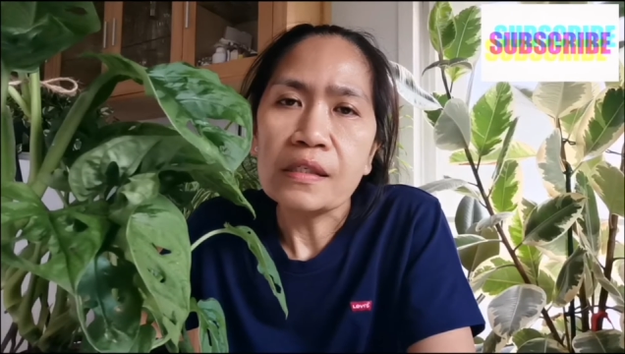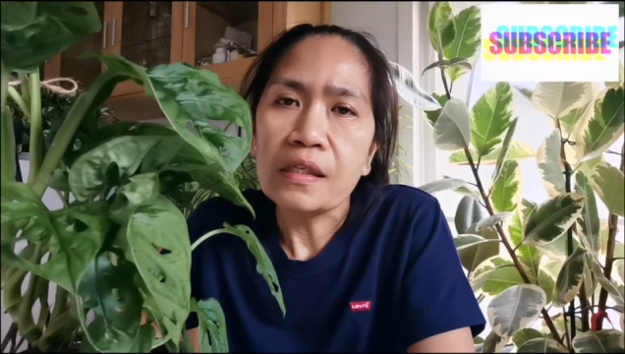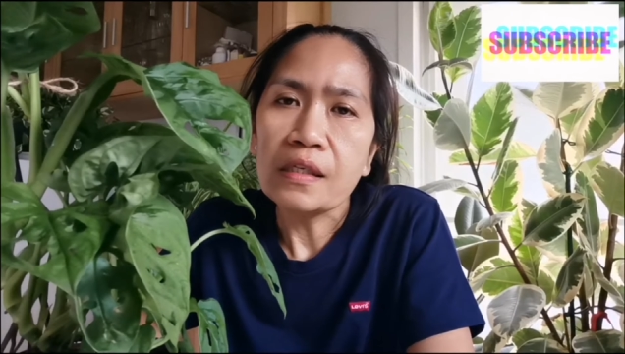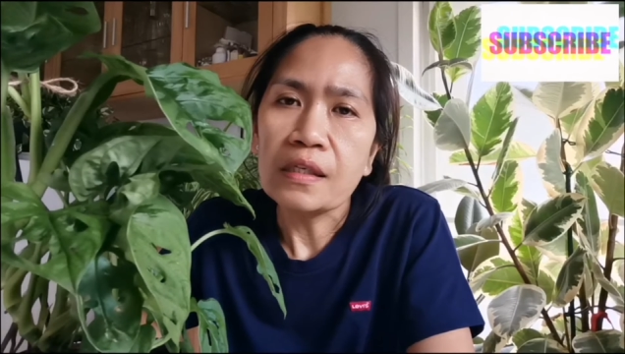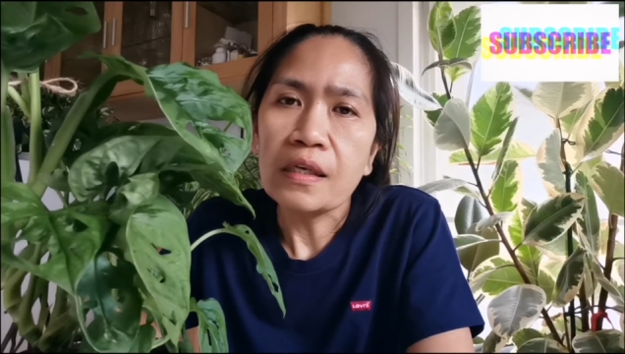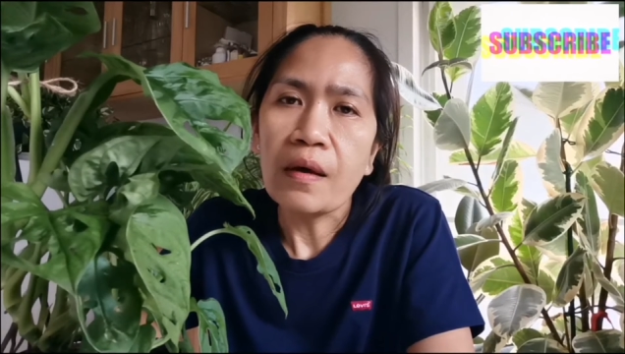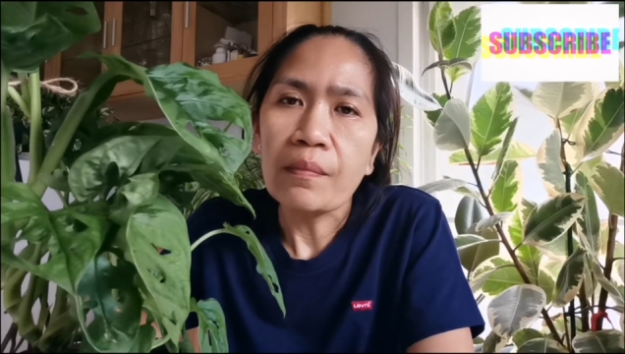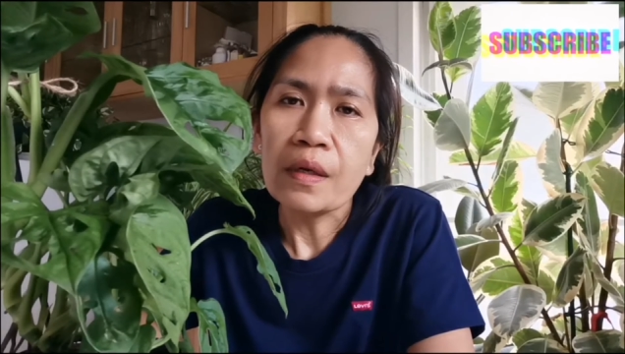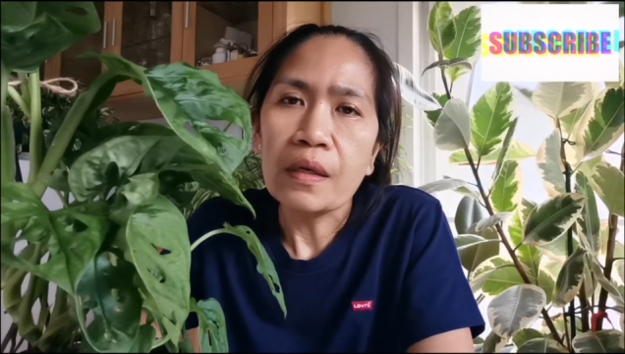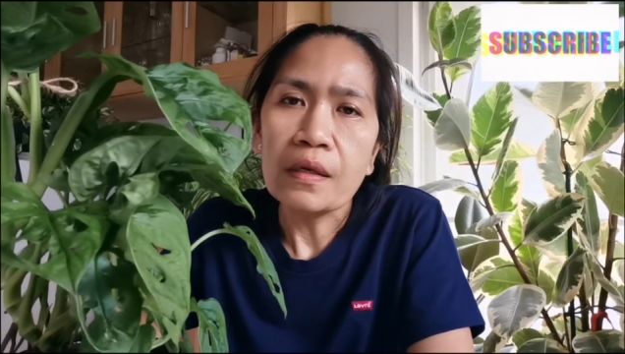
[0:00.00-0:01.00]
hindi
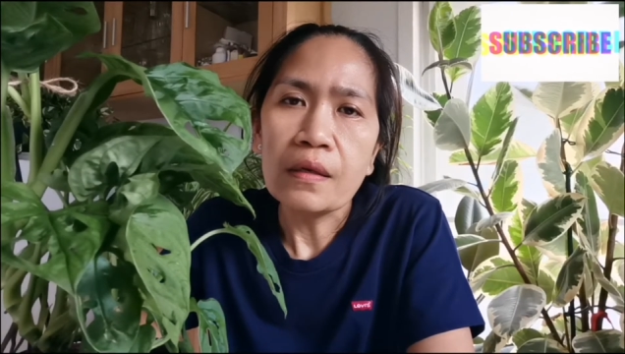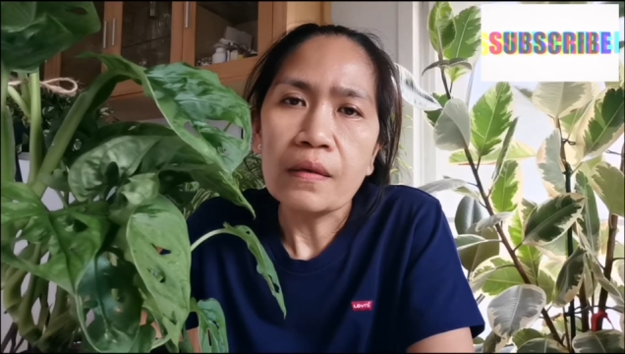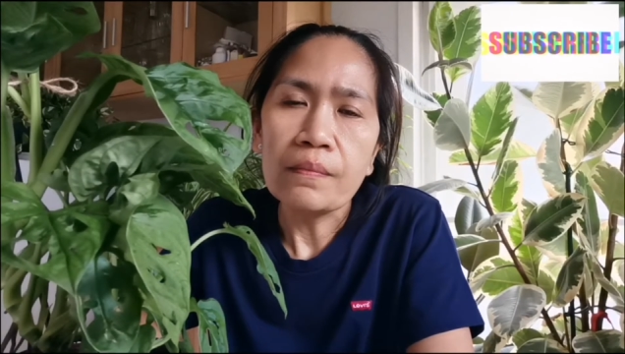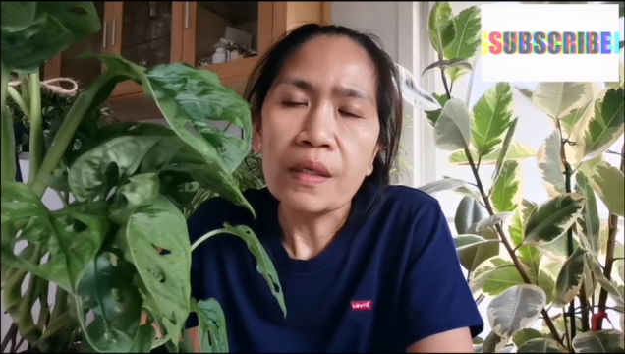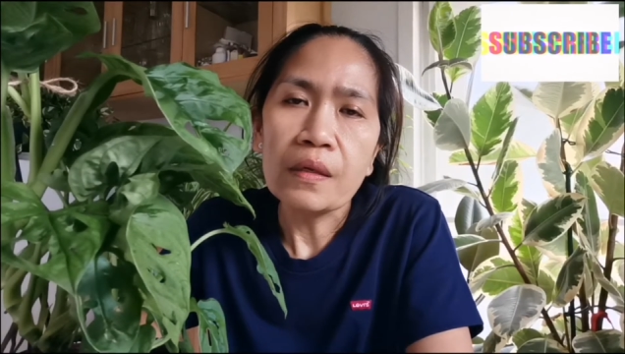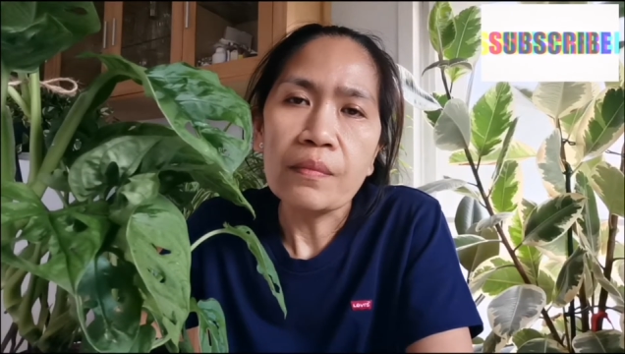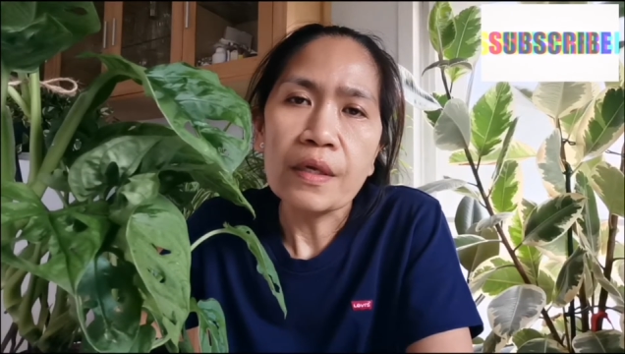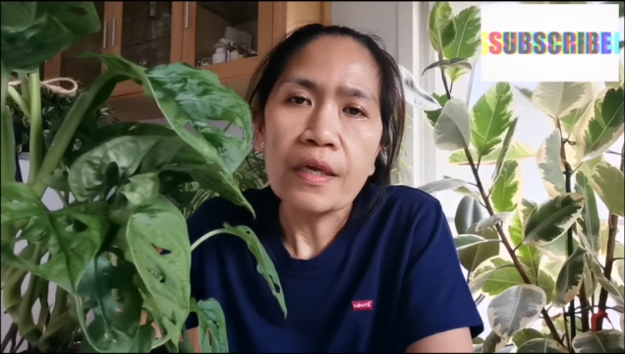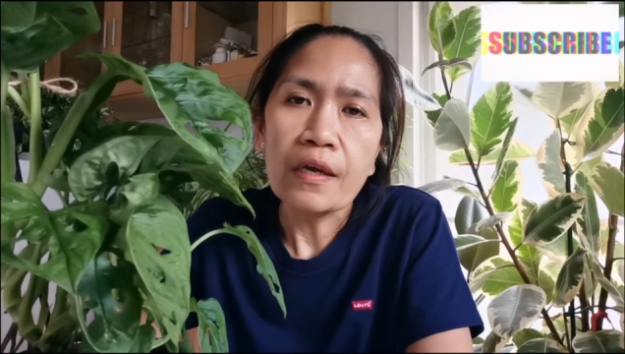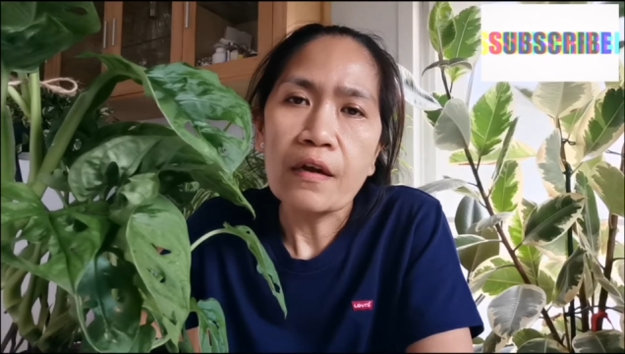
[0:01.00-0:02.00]
namin
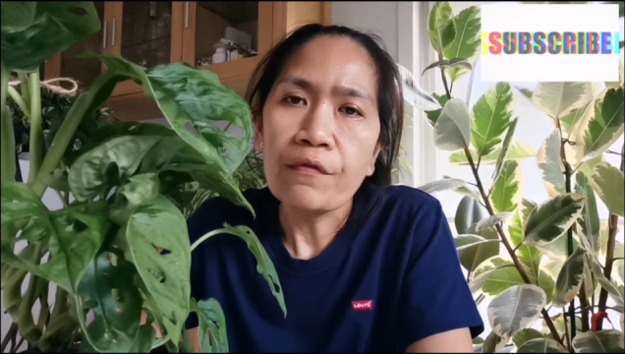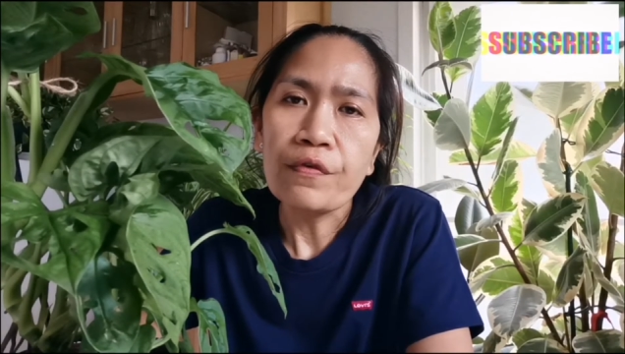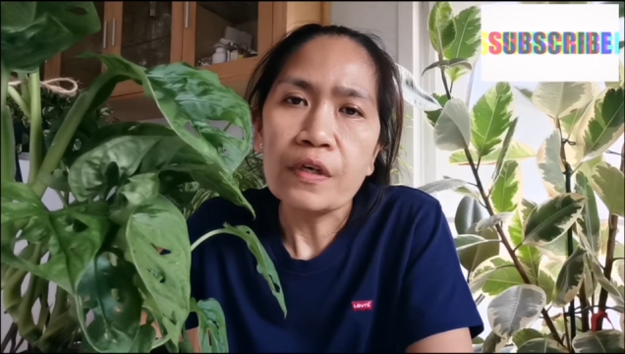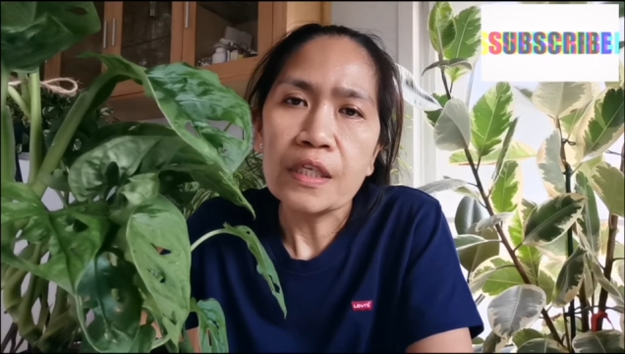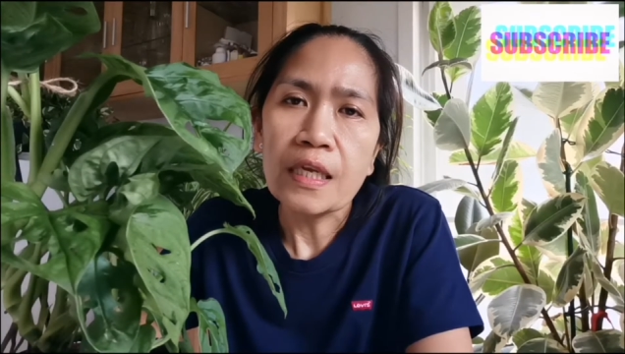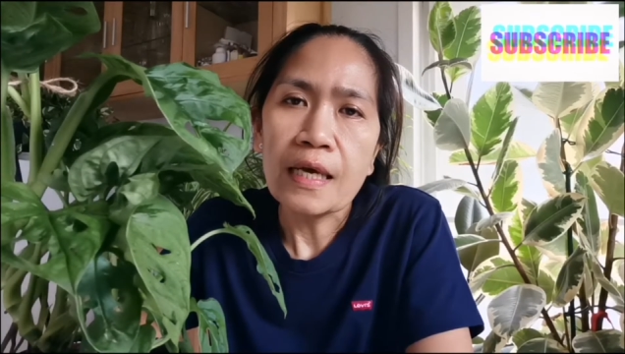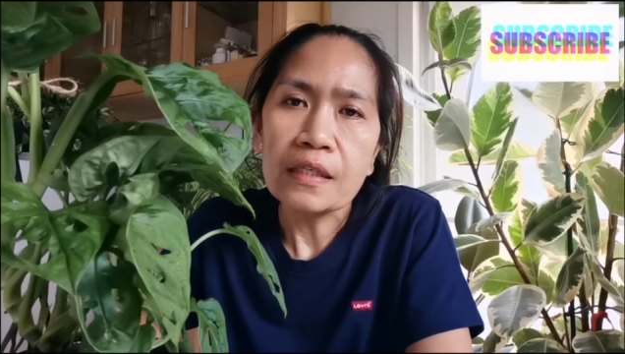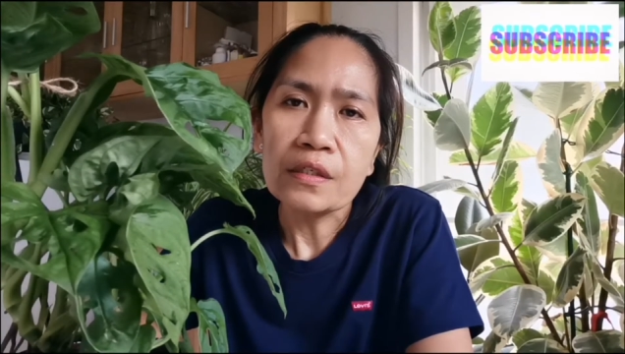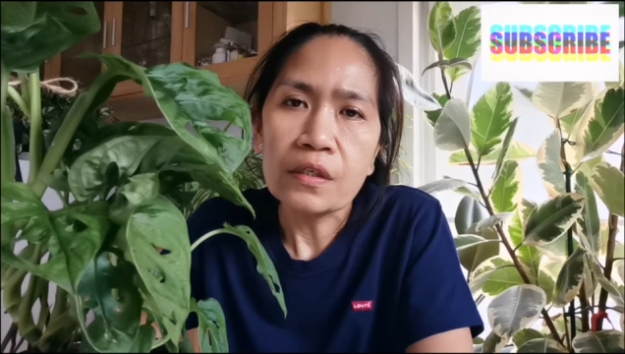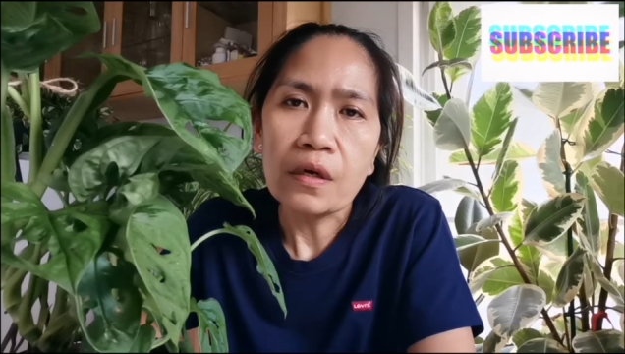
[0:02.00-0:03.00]
binibigyan ng
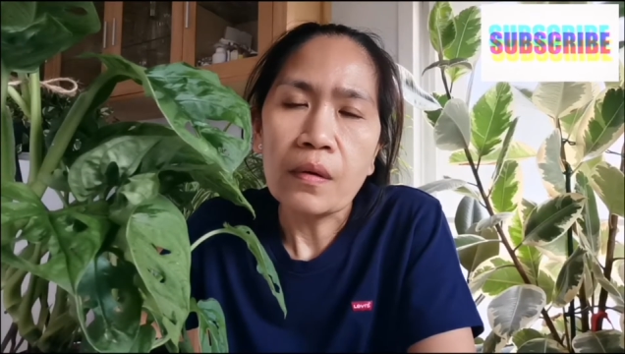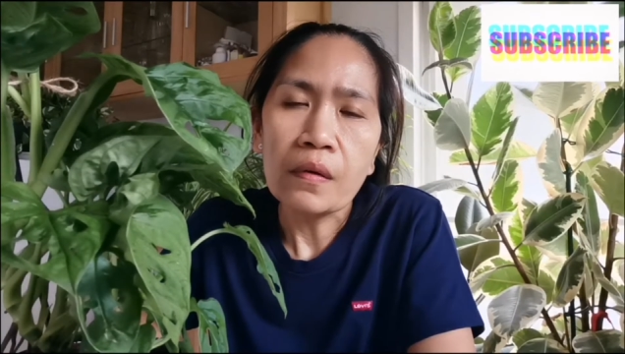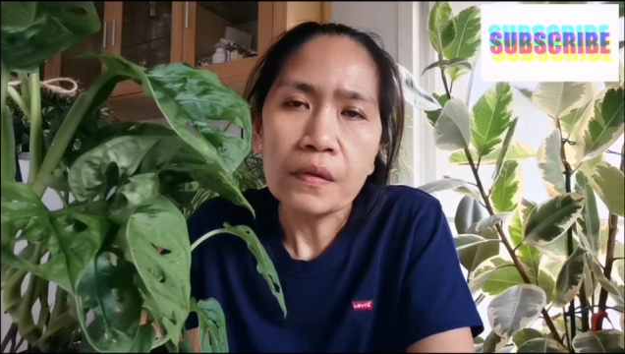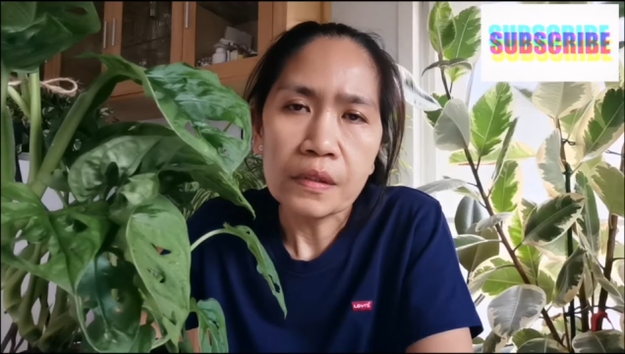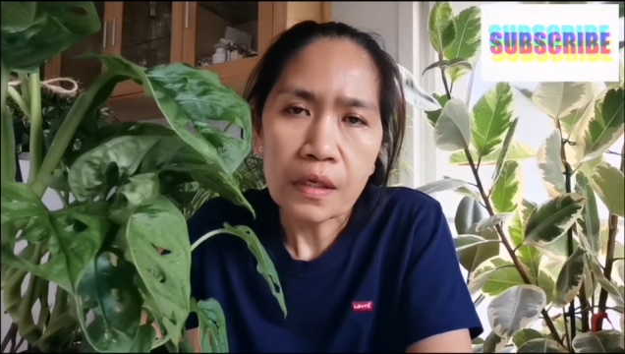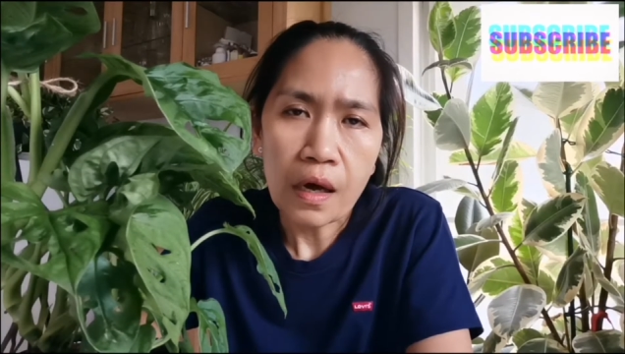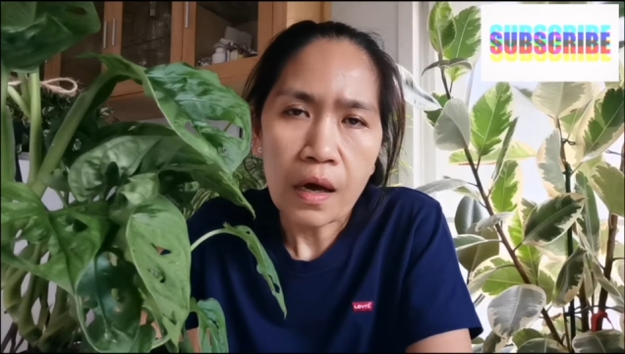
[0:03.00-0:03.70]
fertilizer sa